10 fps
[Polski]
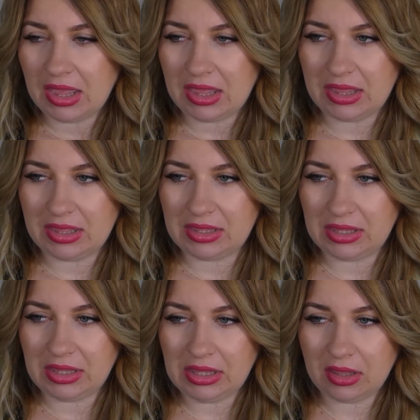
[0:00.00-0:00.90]
e,
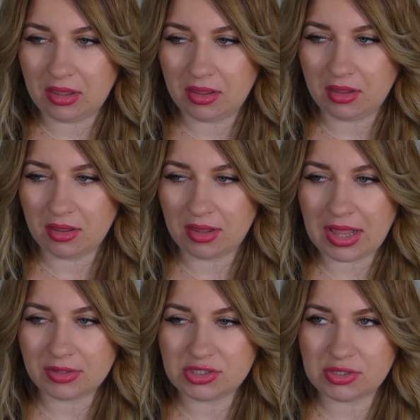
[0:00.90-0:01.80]
i
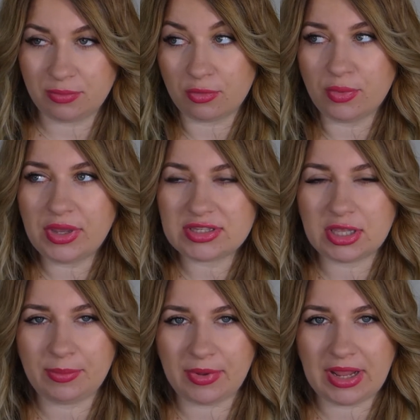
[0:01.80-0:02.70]
radzi, próbuje
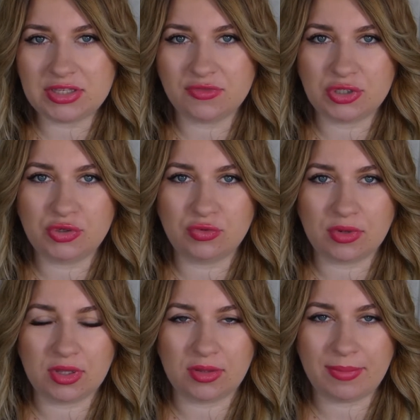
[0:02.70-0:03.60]
sobie poradzić w
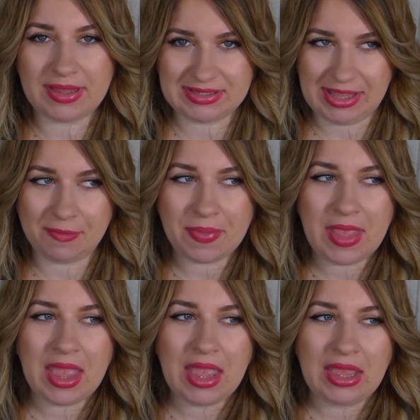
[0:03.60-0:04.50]
życiu e, bez niej.
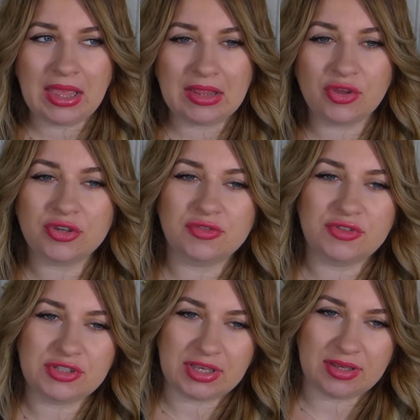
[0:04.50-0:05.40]
No i
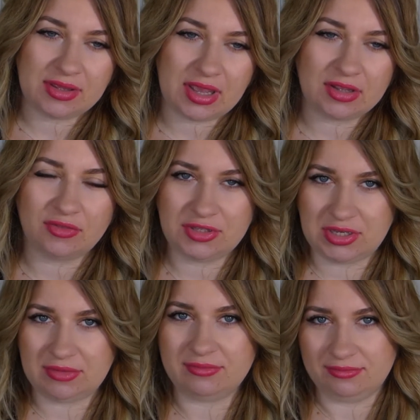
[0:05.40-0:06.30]
oczywiście, jak to
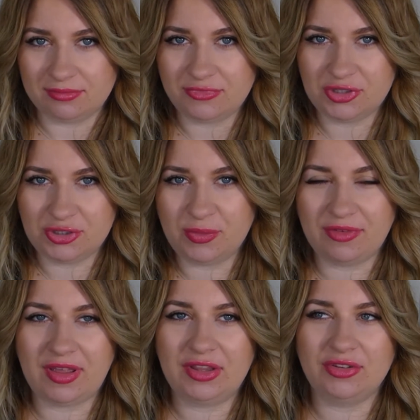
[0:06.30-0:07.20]
wiecie, w życiu
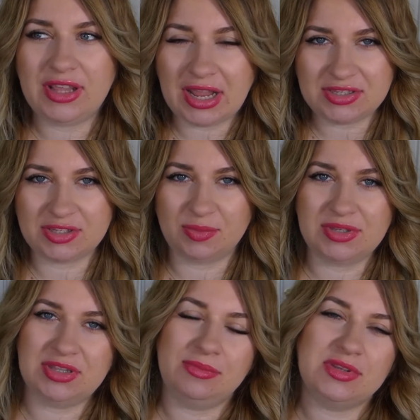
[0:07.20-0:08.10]
bywa, no nie radzi sobie
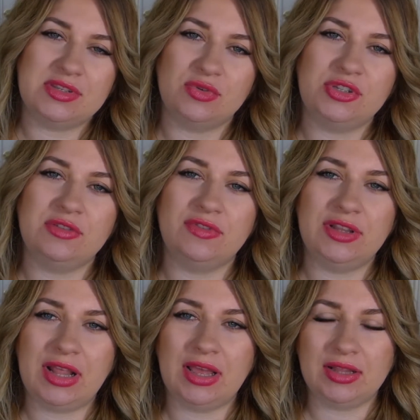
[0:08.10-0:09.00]
z tym, jest złośliwy
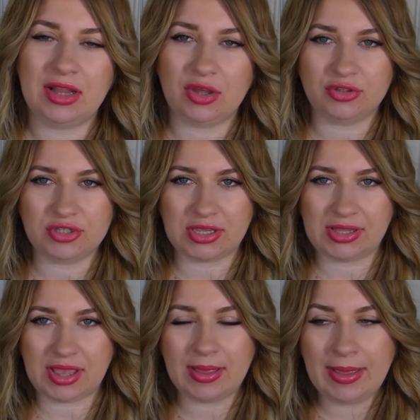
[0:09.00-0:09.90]
dla, dla
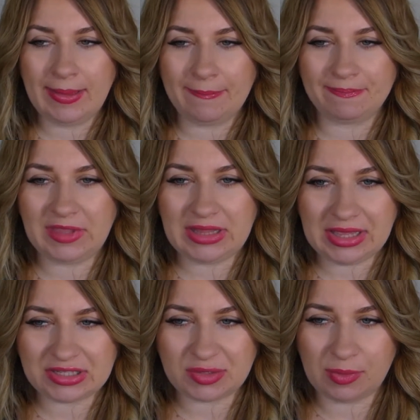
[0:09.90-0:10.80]
otoczenia, nie
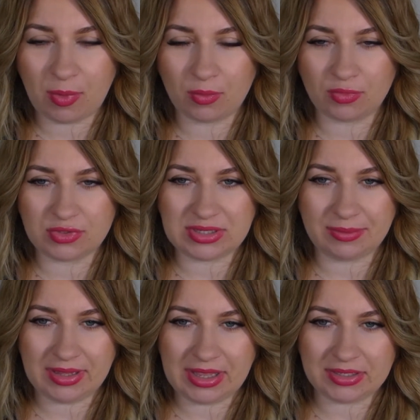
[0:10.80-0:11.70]
daje sobie pomóc,
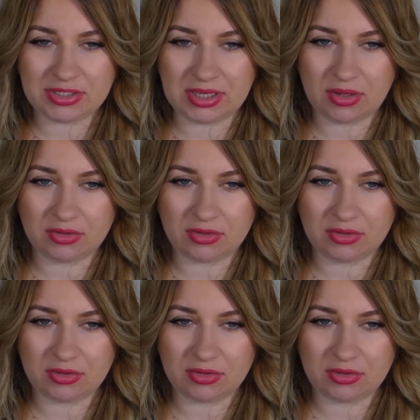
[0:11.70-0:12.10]
zamyka się,